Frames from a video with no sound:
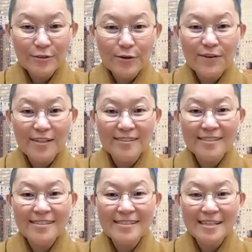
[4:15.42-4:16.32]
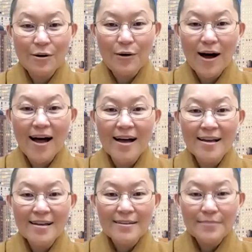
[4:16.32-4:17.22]
对方的一些话、
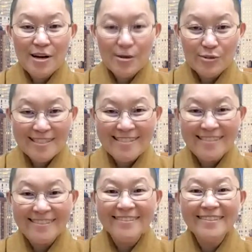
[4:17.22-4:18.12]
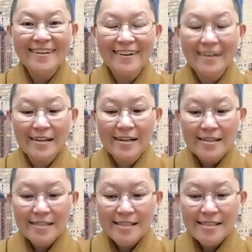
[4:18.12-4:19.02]
表情哦，
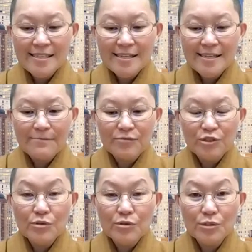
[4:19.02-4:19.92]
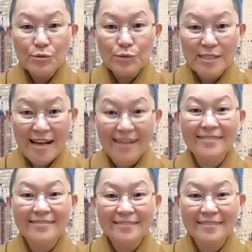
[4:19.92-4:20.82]
这一些都是无
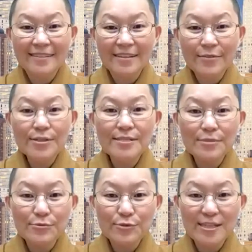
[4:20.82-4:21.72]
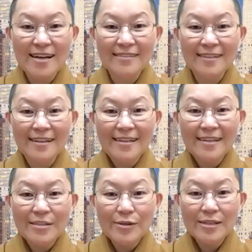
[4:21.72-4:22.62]
常。为什么无常？
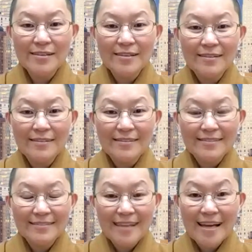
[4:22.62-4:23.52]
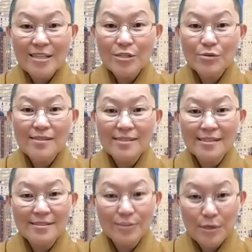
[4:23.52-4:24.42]
因为它一瞬
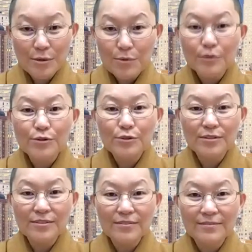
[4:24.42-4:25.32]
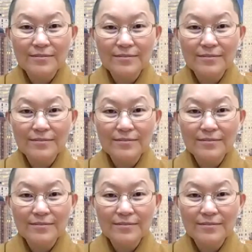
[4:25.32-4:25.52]
间就会过去了。